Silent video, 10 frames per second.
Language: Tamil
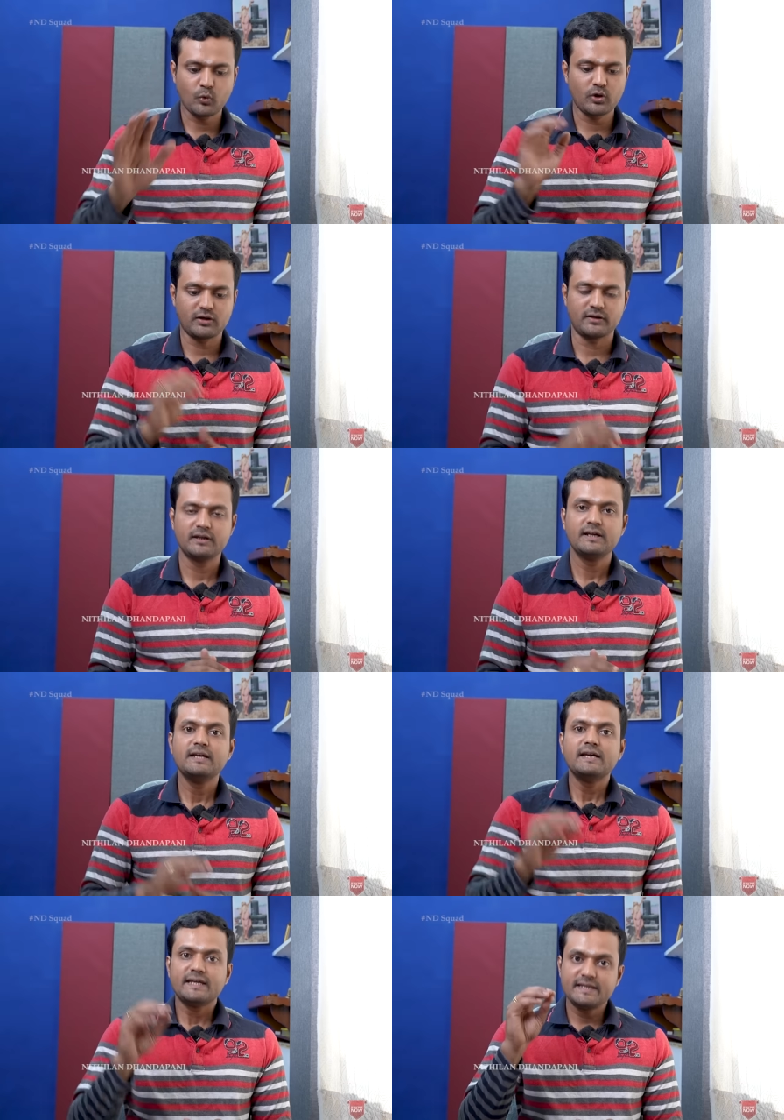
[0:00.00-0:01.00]
கொடுக்குது
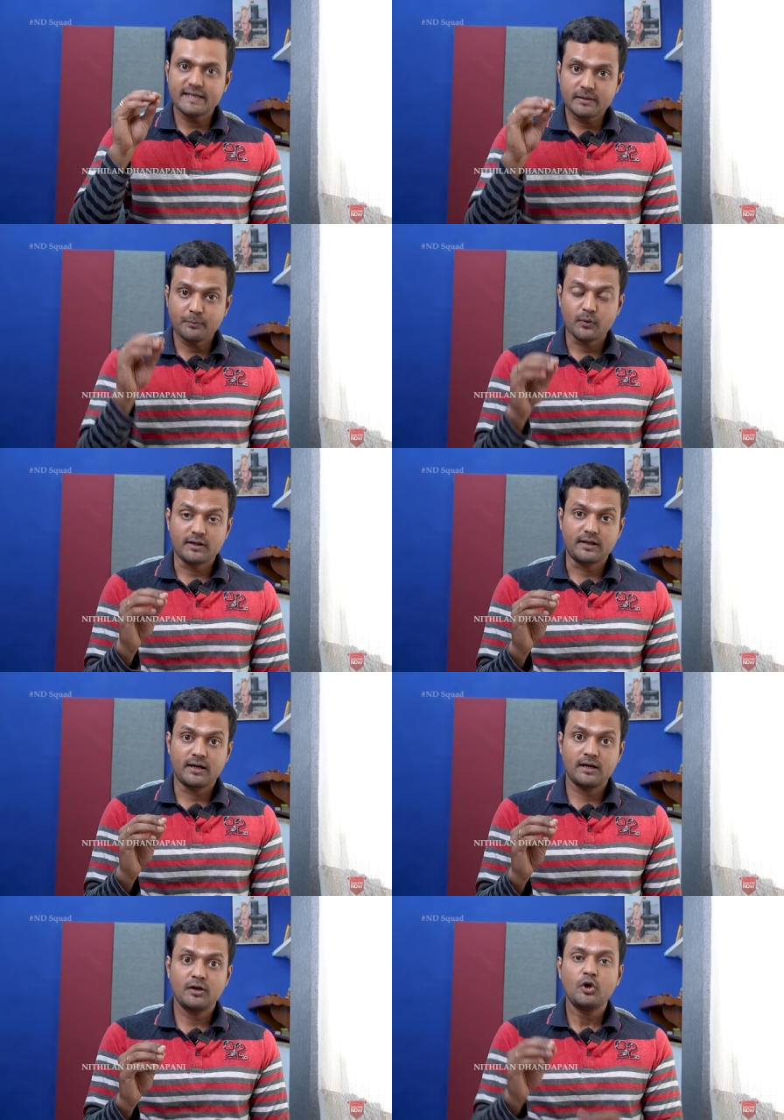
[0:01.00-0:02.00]
இதே போல் தான்